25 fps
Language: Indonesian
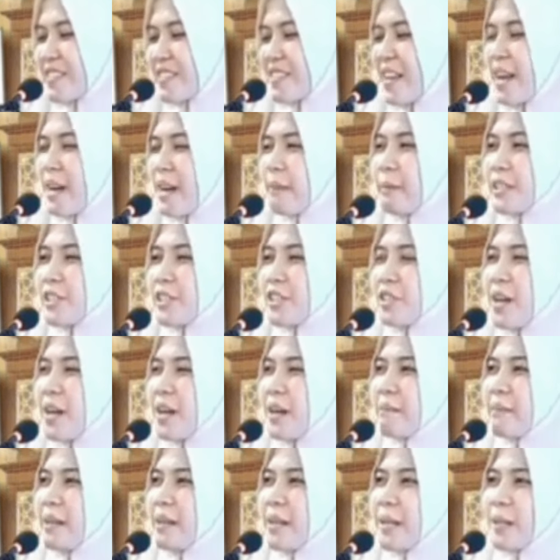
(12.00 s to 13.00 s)
Sahabat
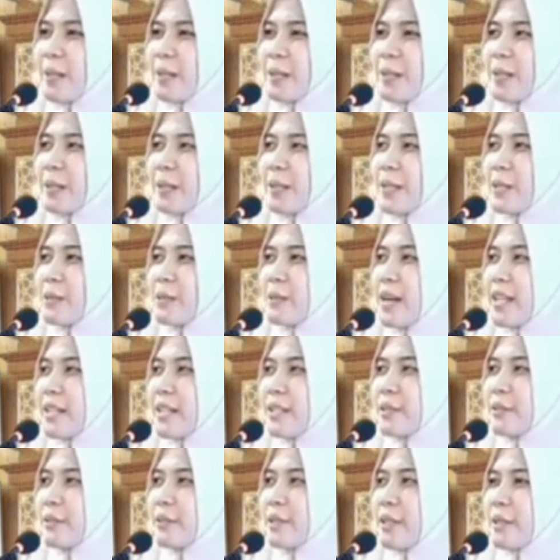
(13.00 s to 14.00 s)
Sya'ban radhiyallahu
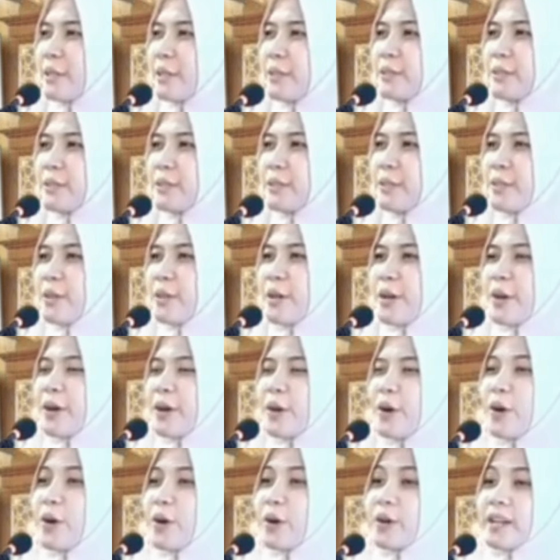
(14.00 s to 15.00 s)
anhu itu
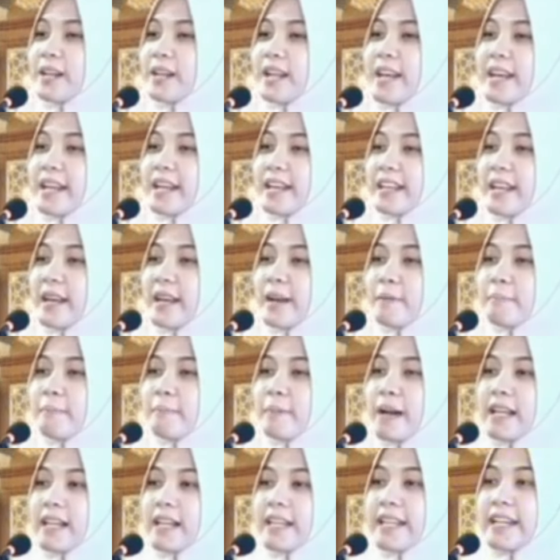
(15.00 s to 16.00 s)
orang yang
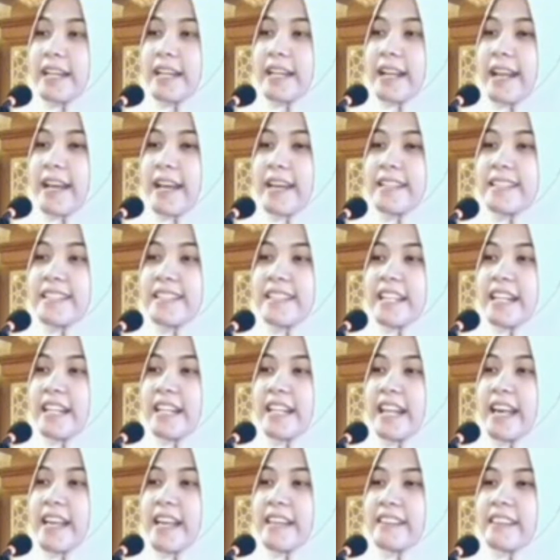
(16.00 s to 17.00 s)
paling
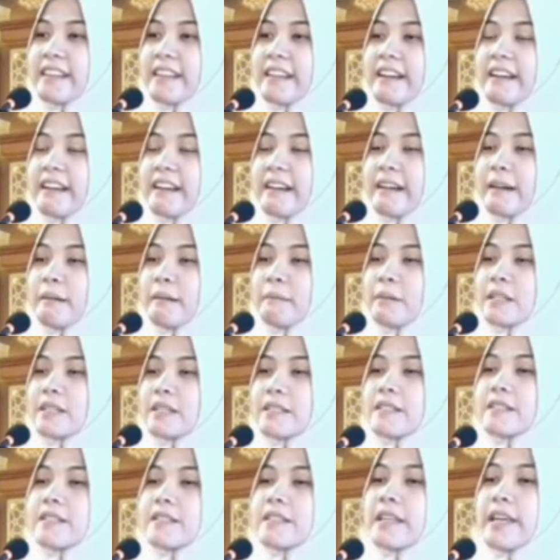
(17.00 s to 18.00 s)
rajin datang ke
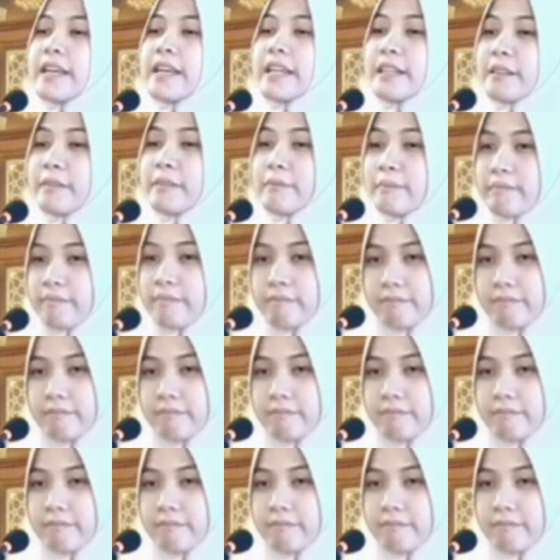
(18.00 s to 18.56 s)
masjid.